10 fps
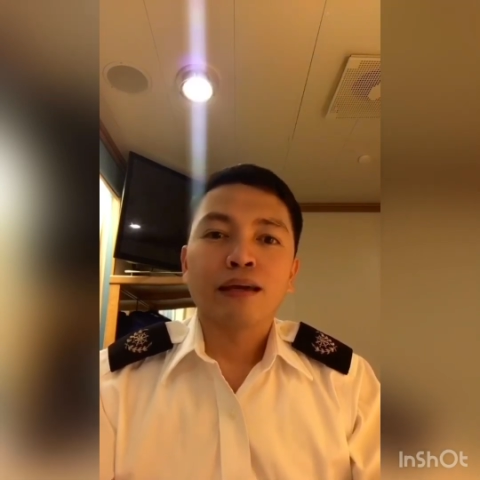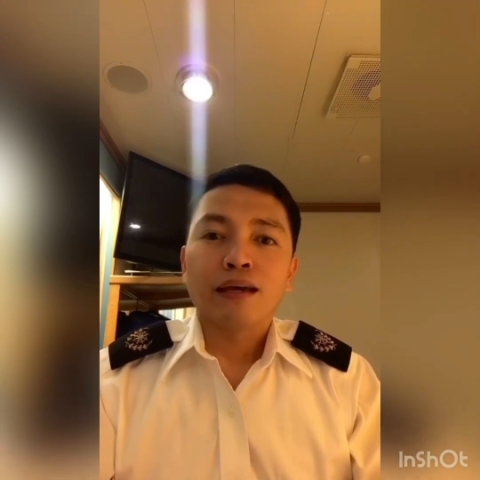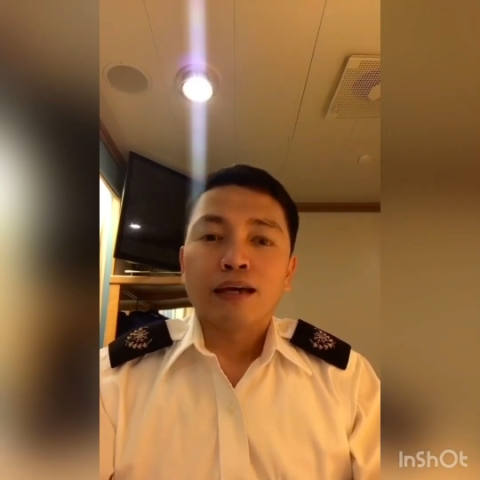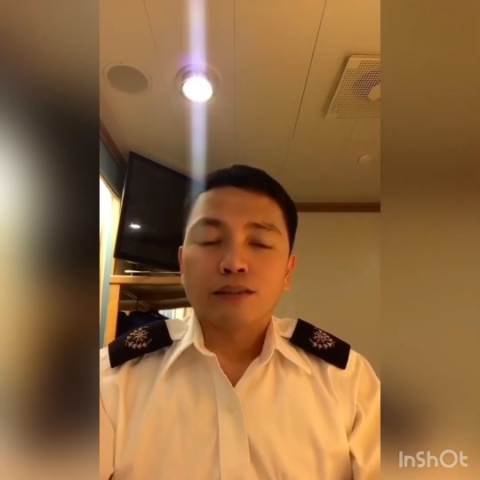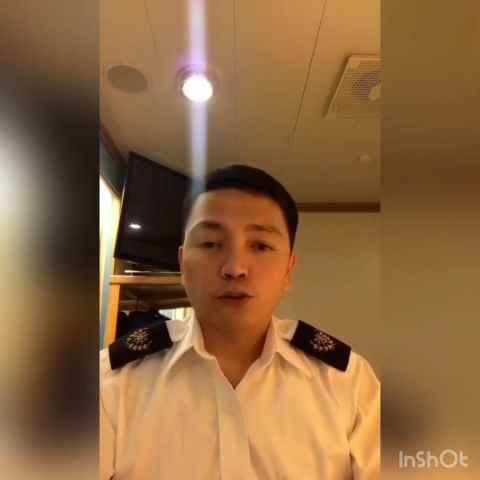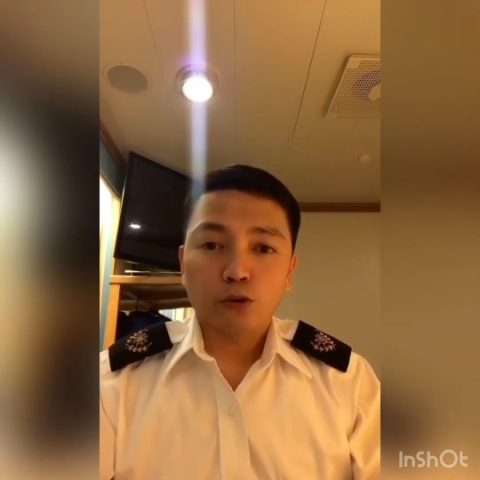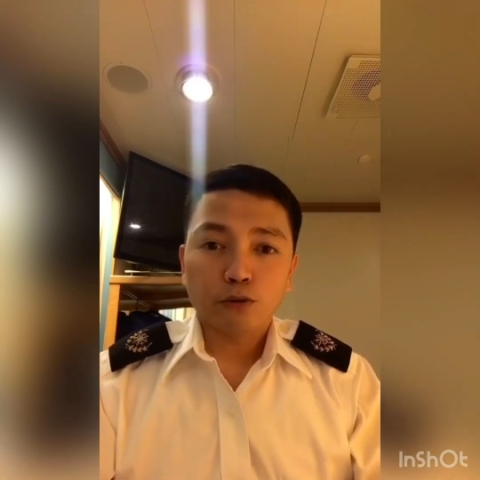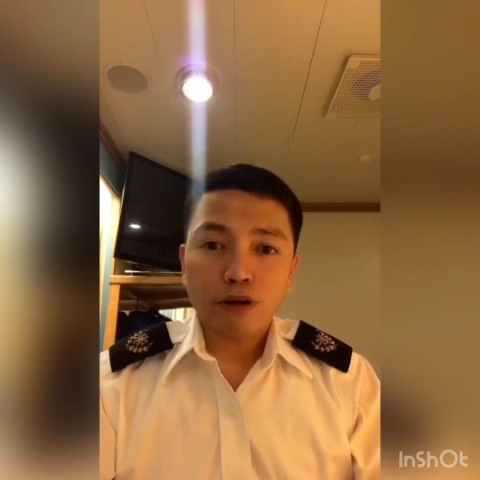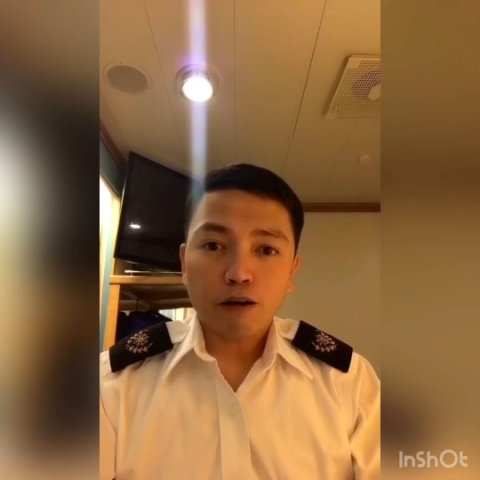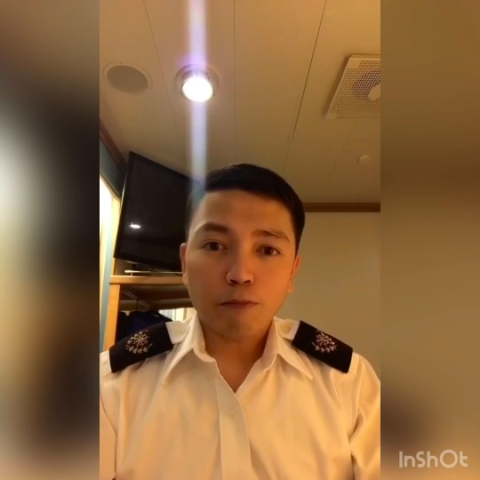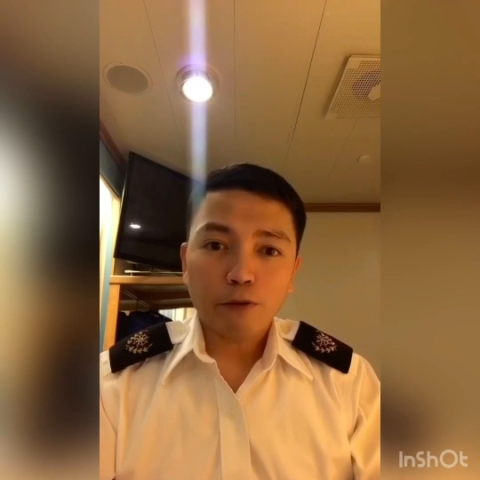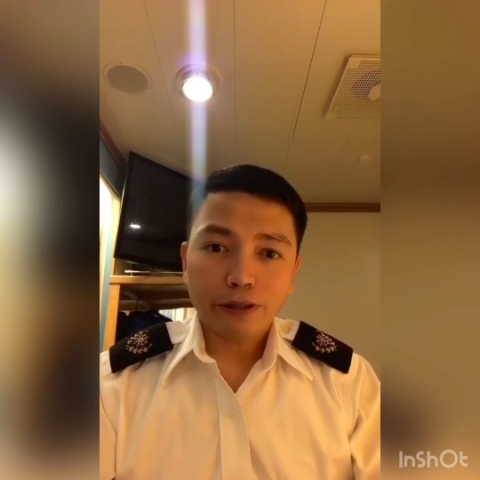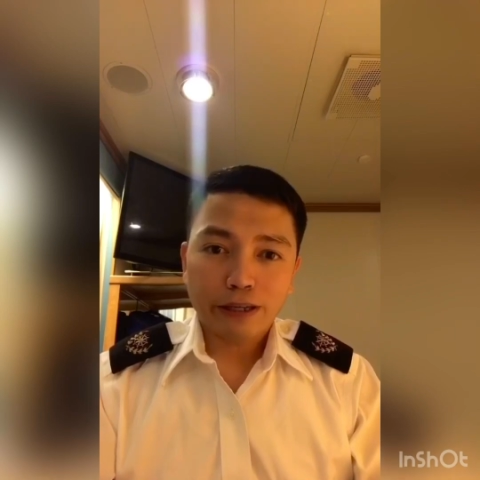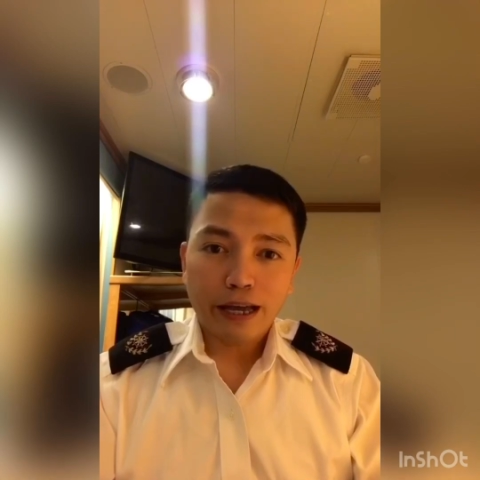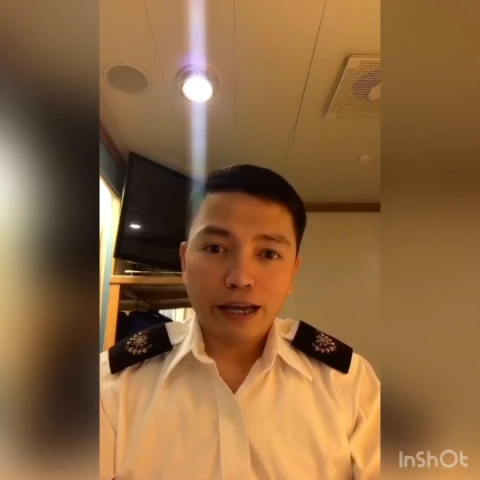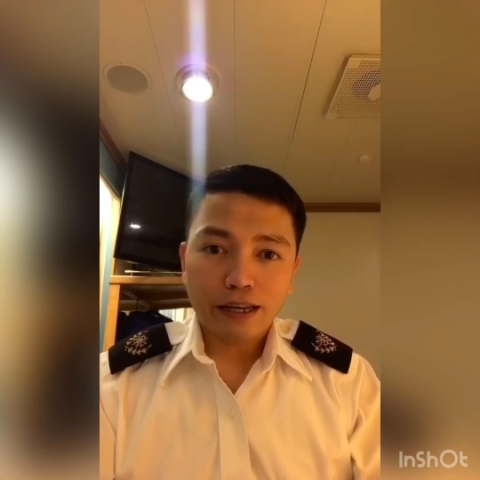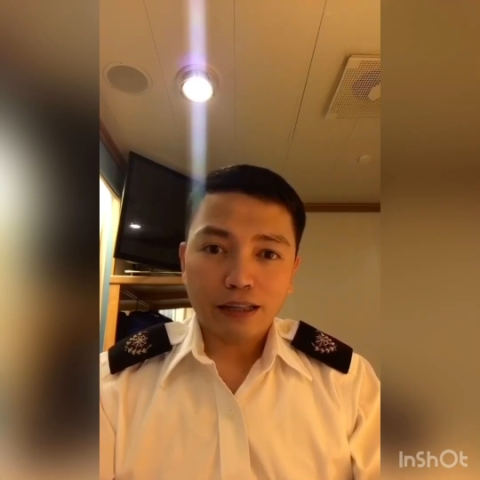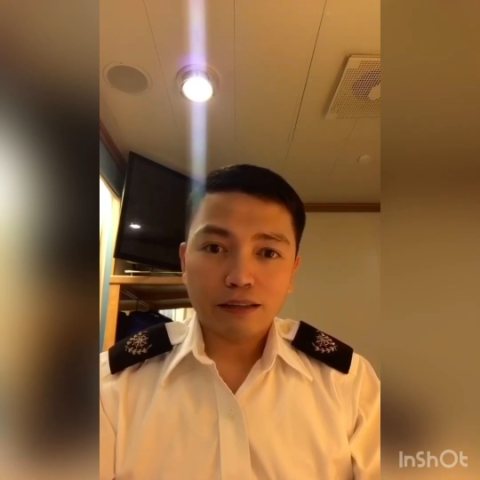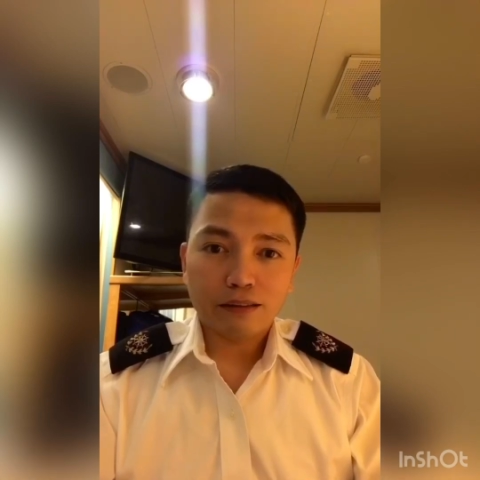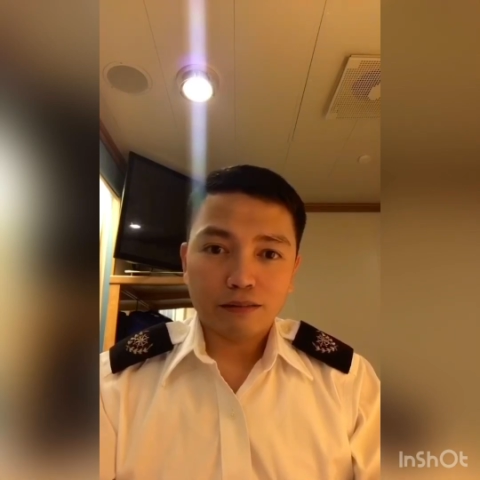So, nung ako po ay
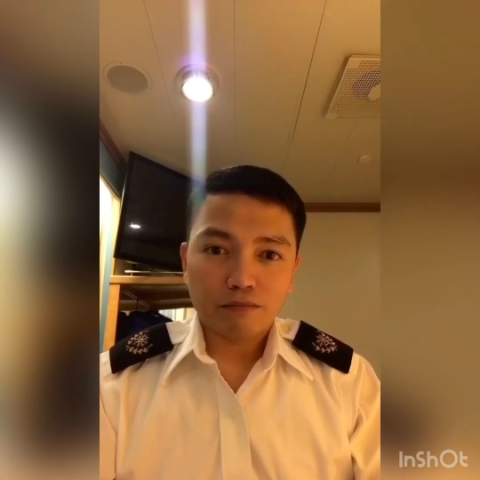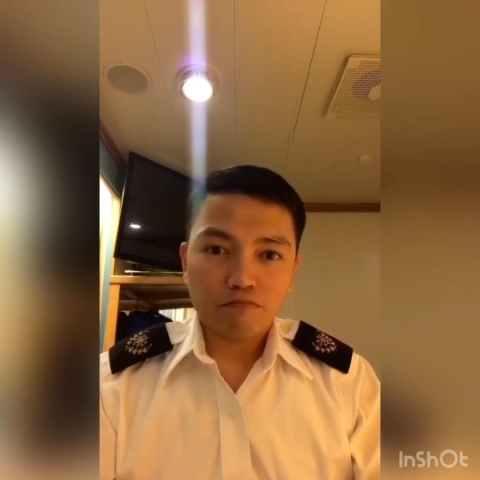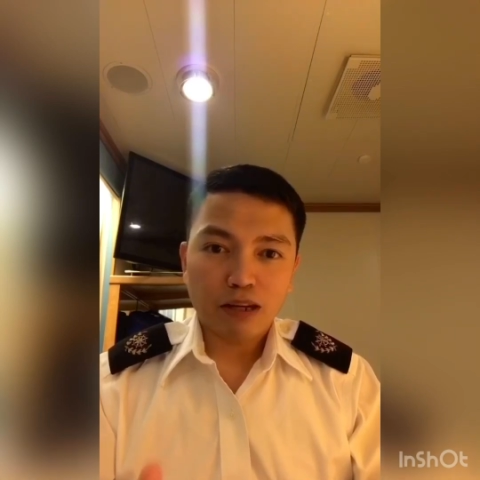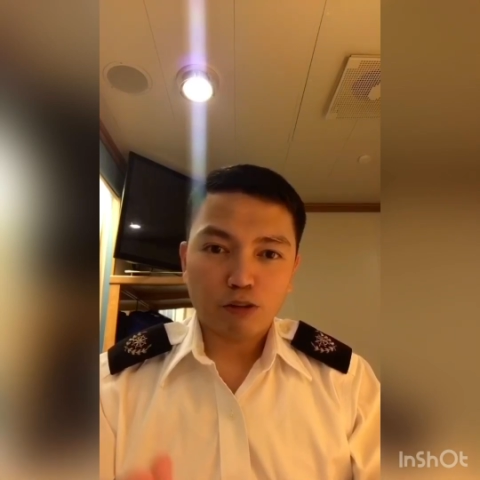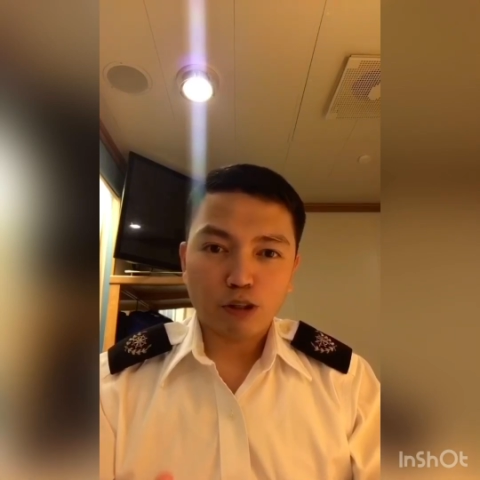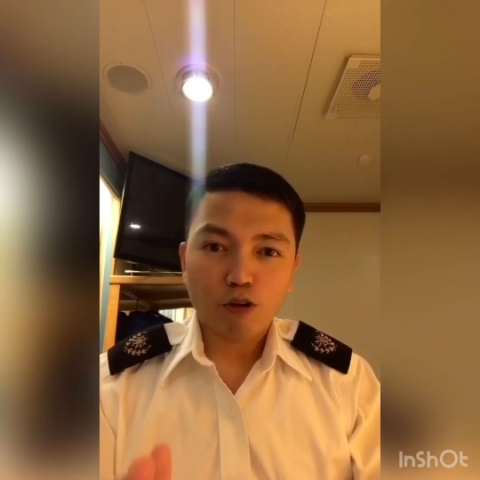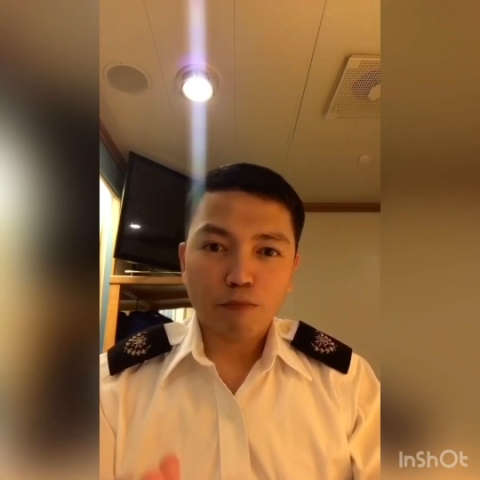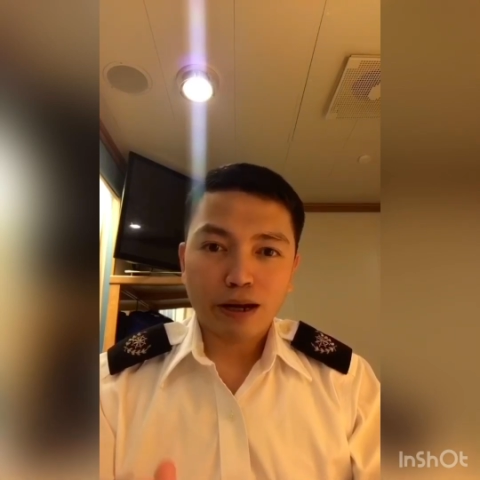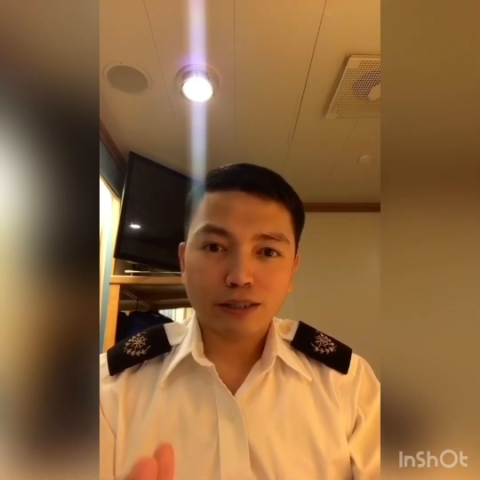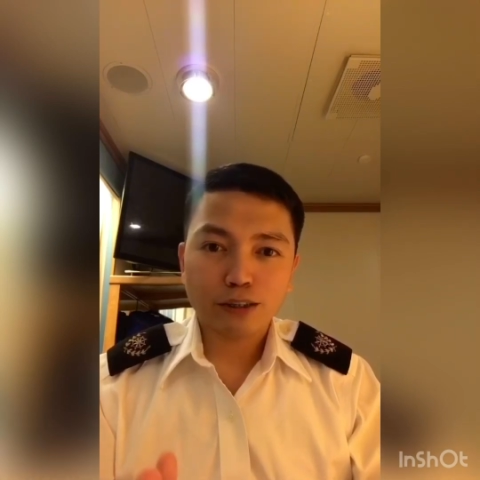nag-aaral, meron ako mga